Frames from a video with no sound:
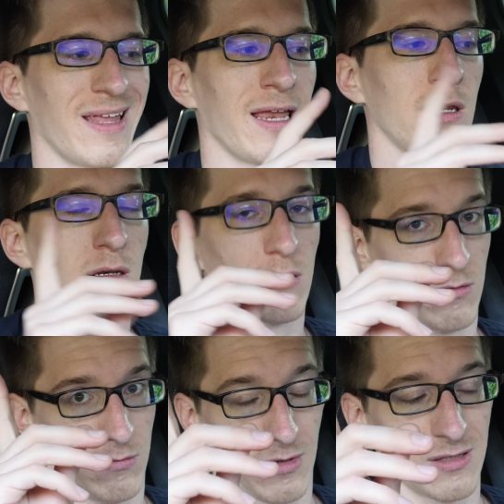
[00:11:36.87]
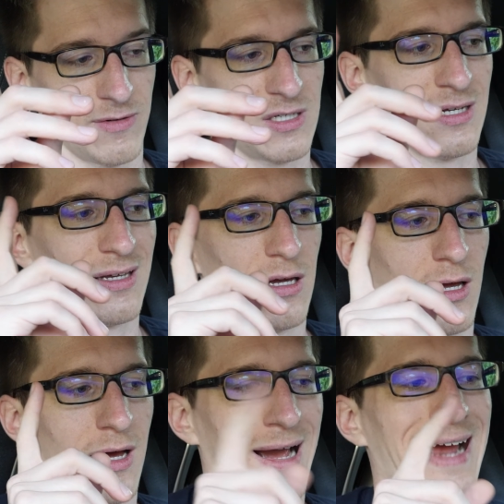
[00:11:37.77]
Denn, ganz wichtig,
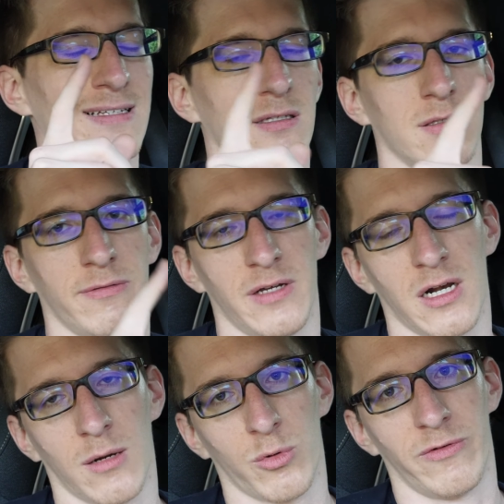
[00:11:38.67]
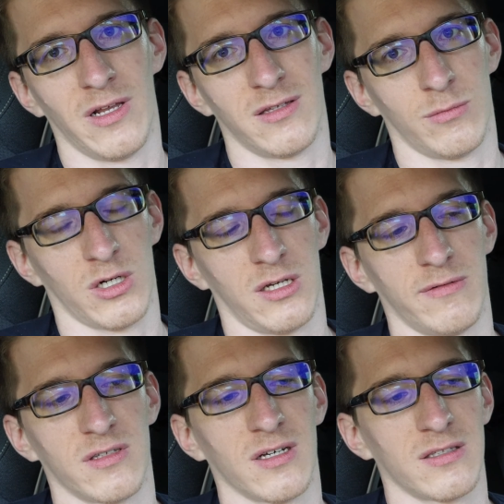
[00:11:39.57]
eines dieser vier Klangprofile ist immer aktiv.
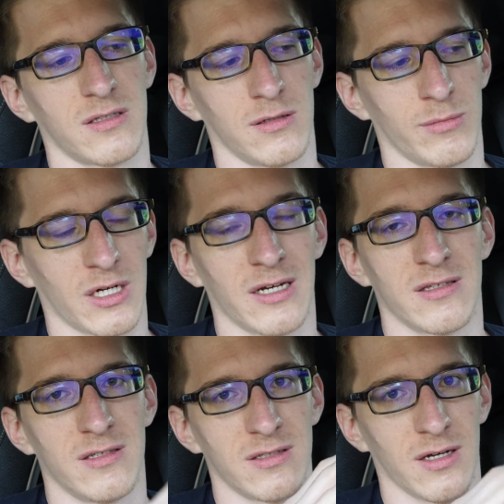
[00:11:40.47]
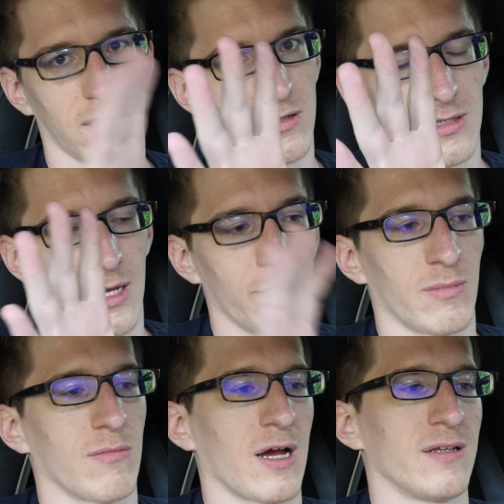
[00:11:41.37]
Das heißt, äh, man kann jetzt nicht sagen, ich nehme
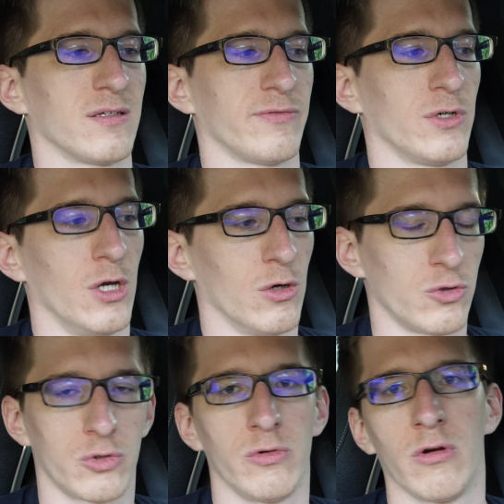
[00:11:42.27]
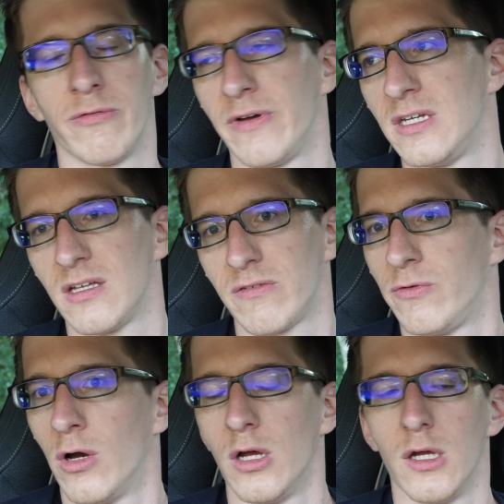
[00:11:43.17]
keines davon. Und Studio fände ich jetzt
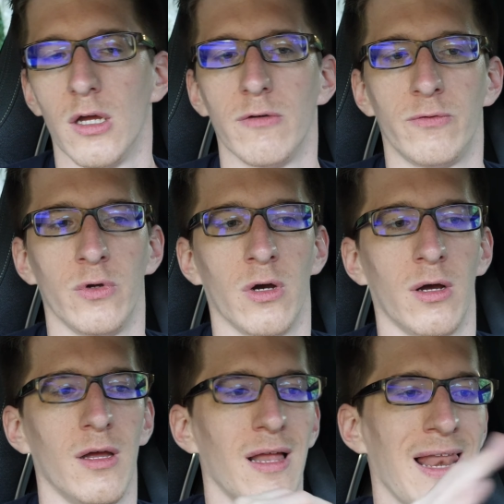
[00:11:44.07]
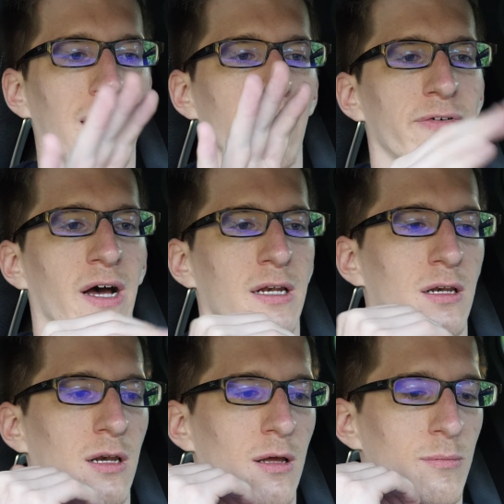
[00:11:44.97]
für, für längere
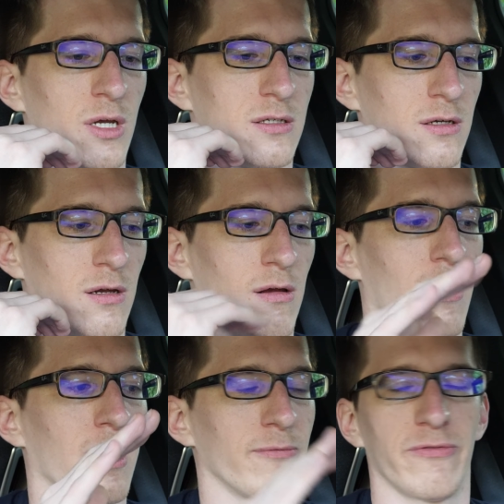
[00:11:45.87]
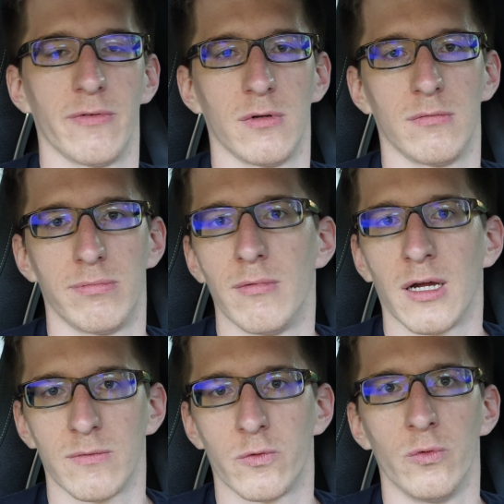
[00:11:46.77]
Fahrten mit äh, langem, äh,
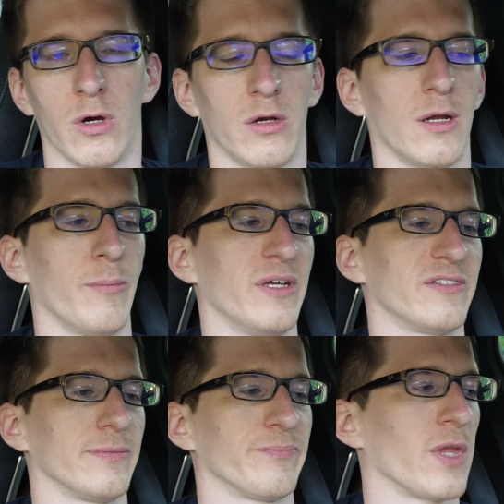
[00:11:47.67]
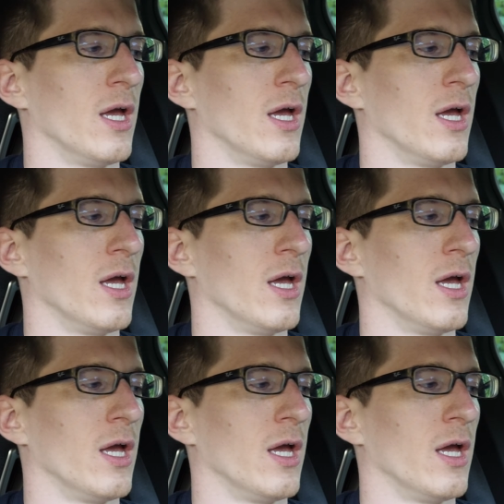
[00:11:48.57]
langem Zuhören am besten.